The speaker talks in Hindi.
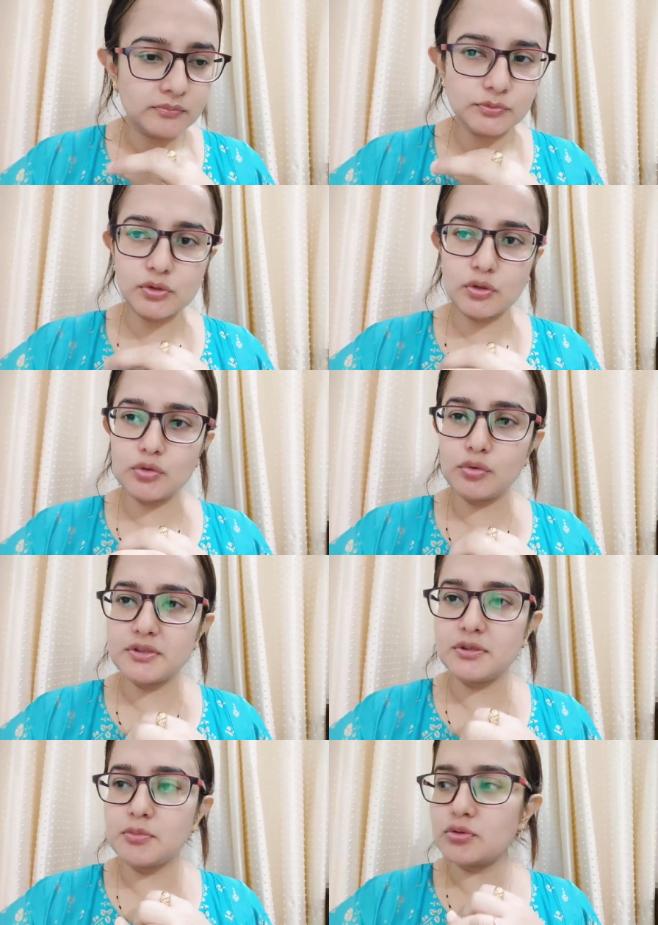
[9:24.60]
चलो थोड़ी
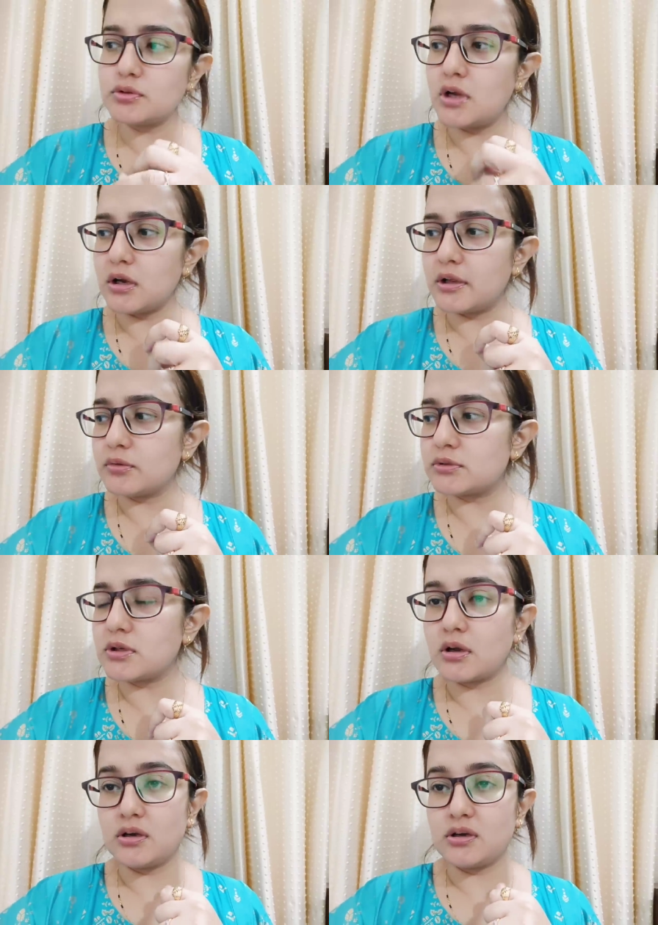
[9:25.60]
सी बुक्स डालनी है उसके
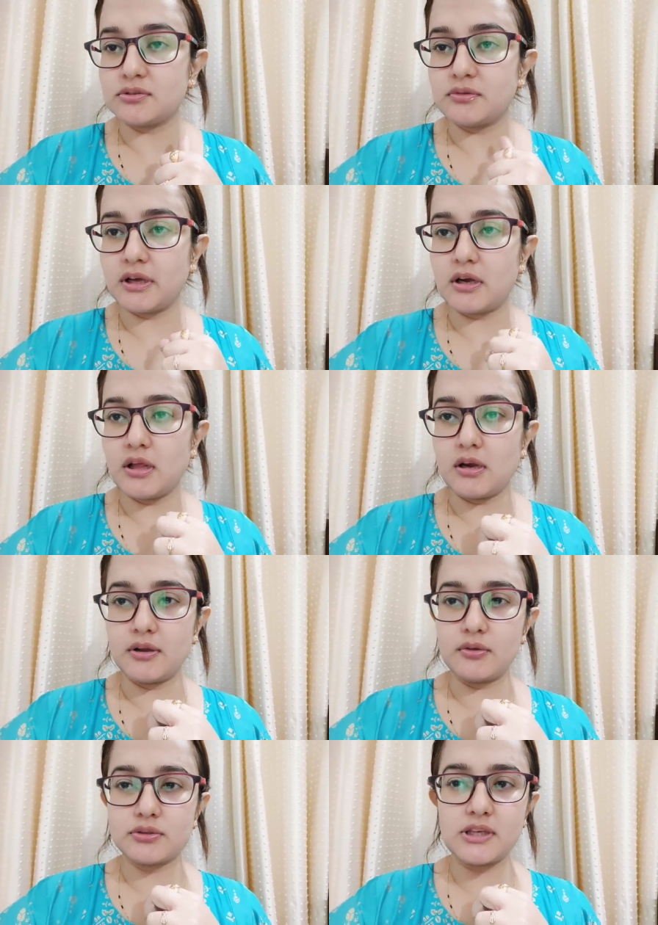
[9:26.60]
कलर्स वगैरह डालने
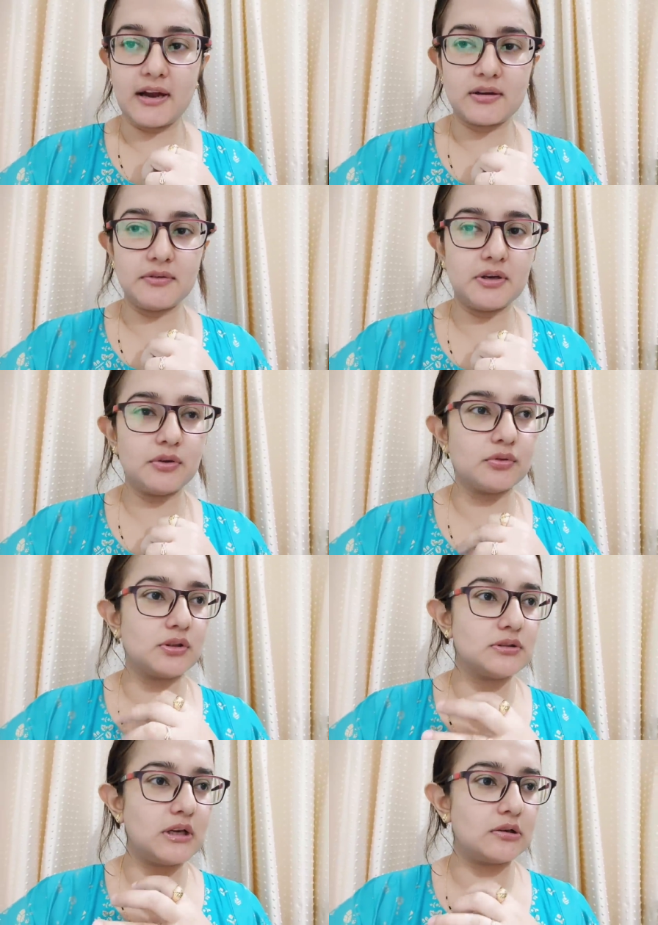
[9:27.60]
हैं उसकी एक्टिविटी होती
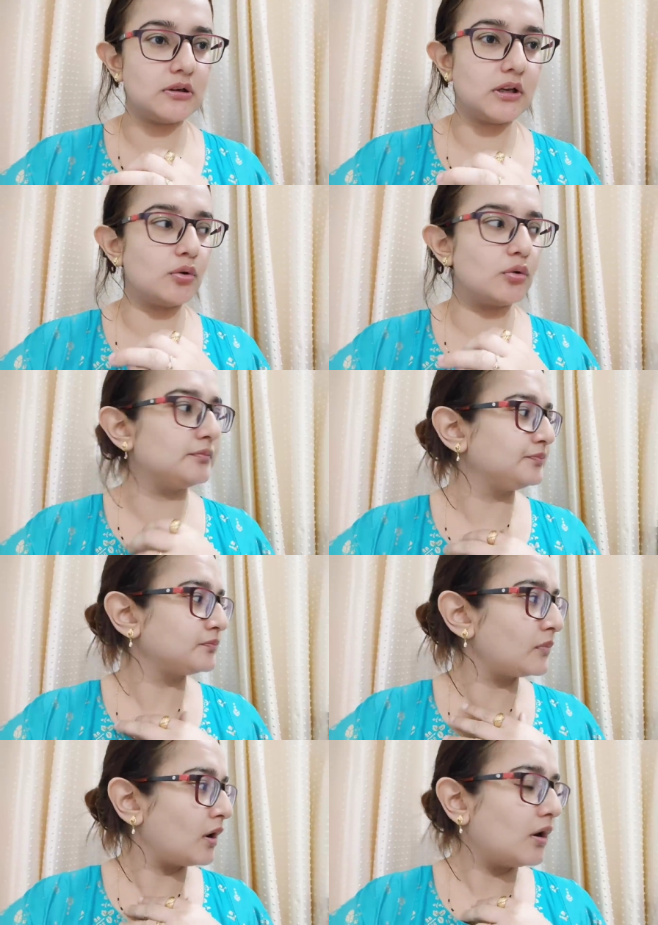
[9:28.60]
है सैटरडे को
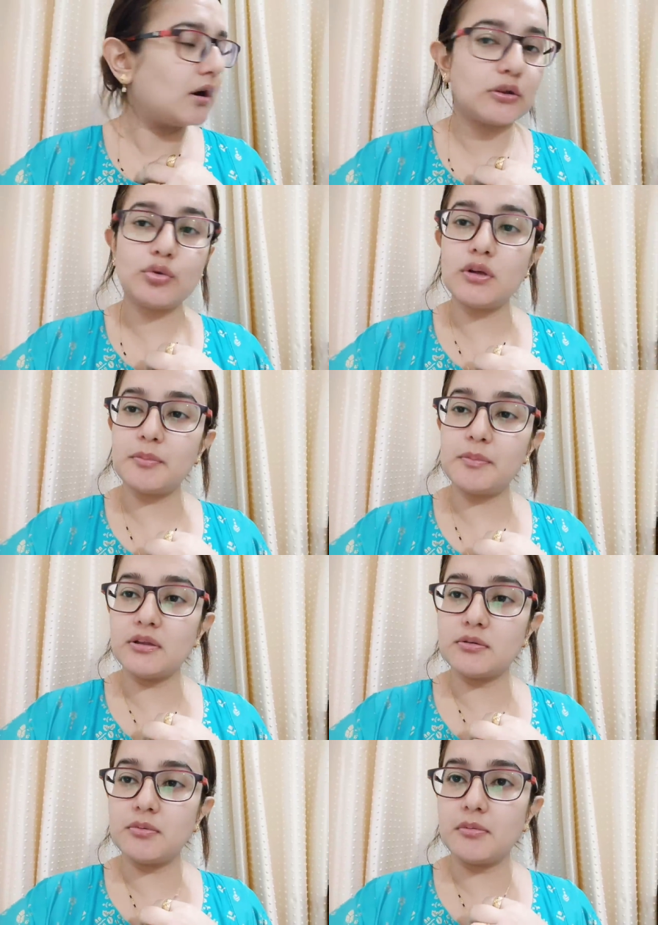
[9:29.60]
रात को लग भी रहा
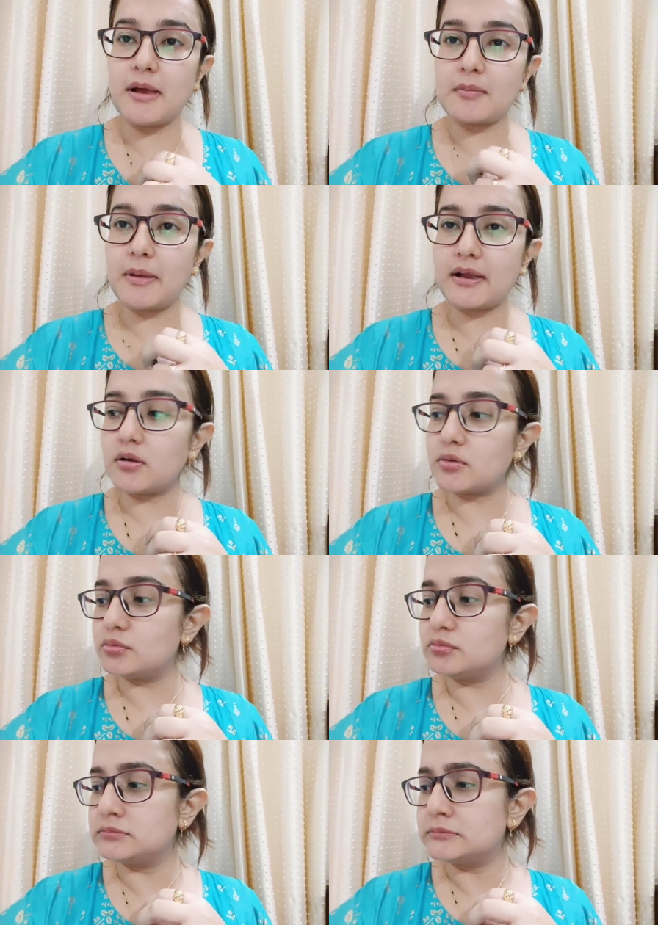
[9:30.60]
था मैं बैग पैक कर
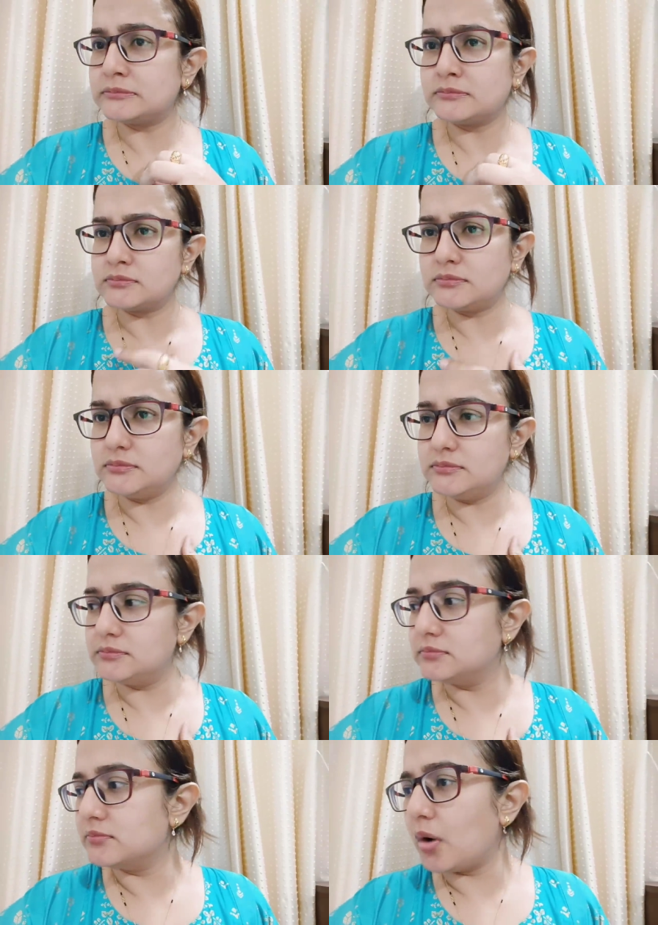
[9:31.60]
दूँ
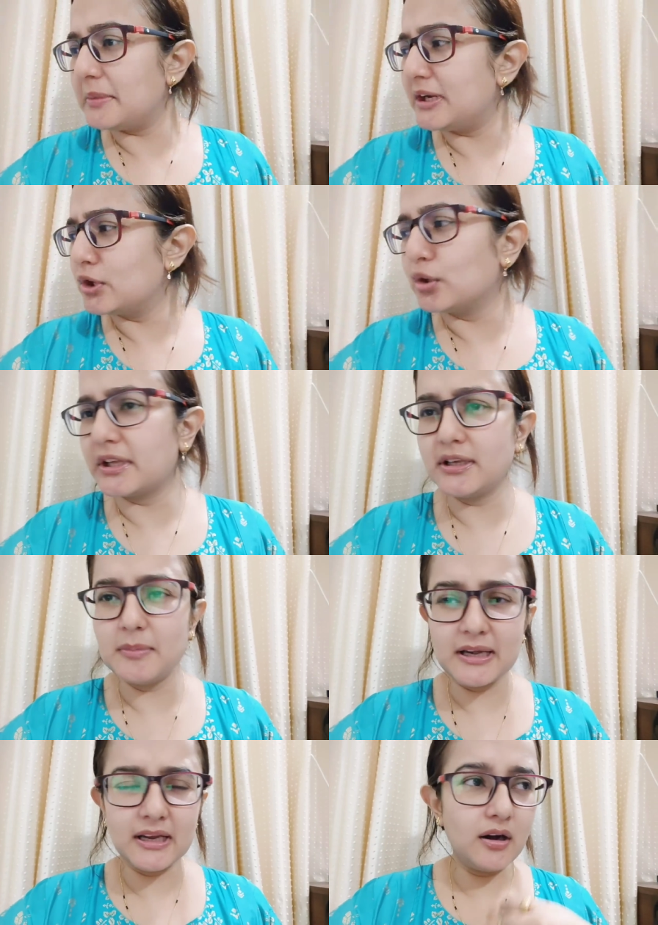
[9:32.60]
मॉमी ड्यूटी
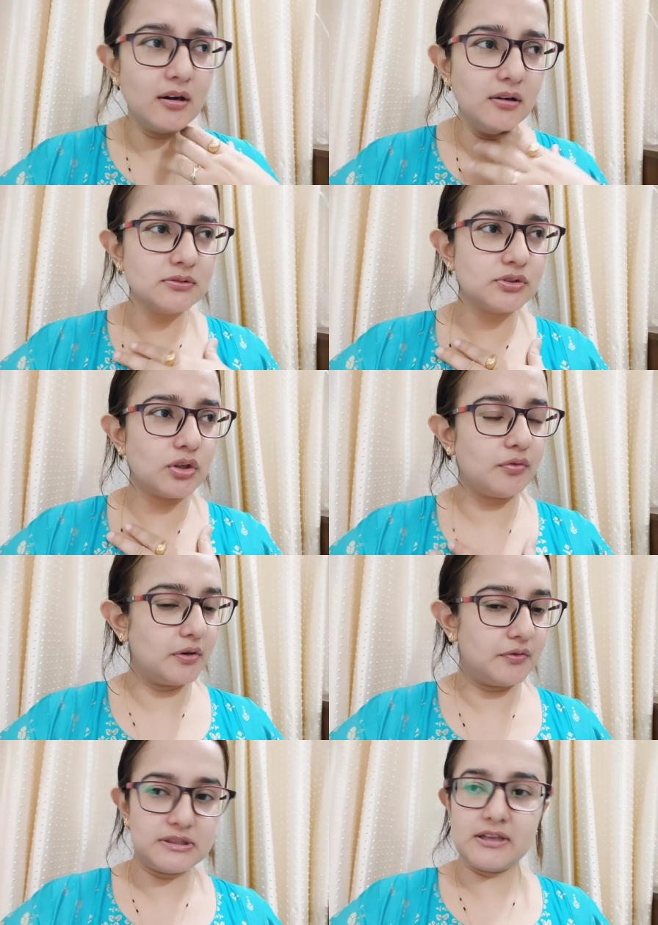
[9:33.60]
बेटा चलो
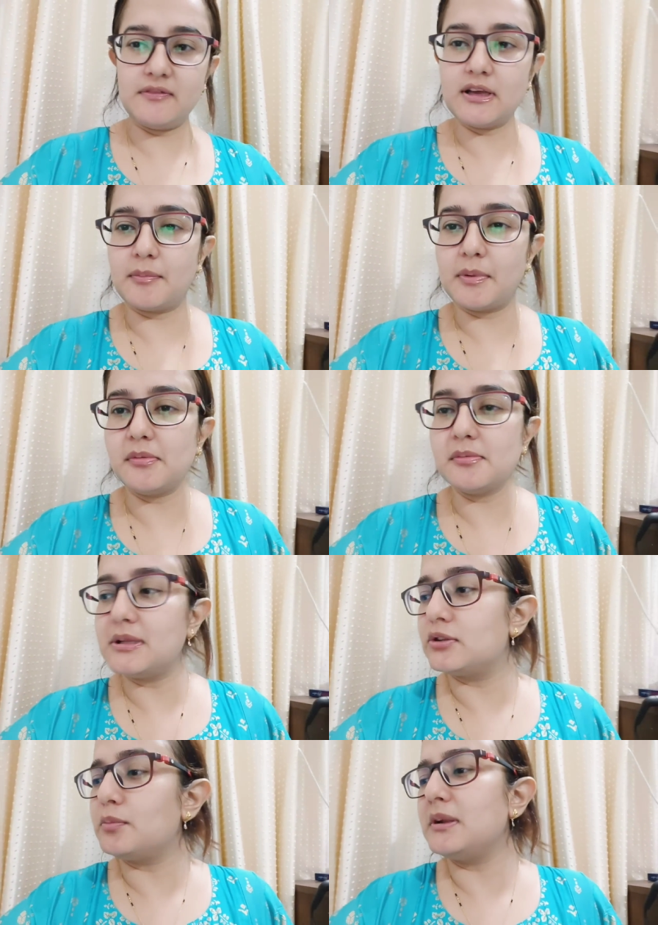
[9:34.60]
फटाफट से वाले कपड़े भी
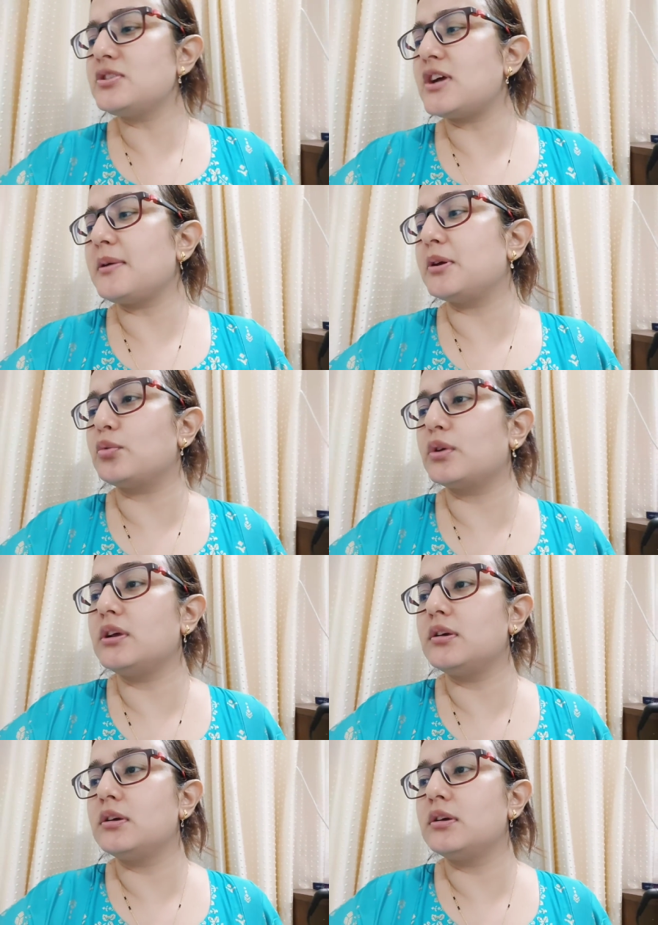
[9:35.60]
बदलते हुए पहले चाय पीऊँगी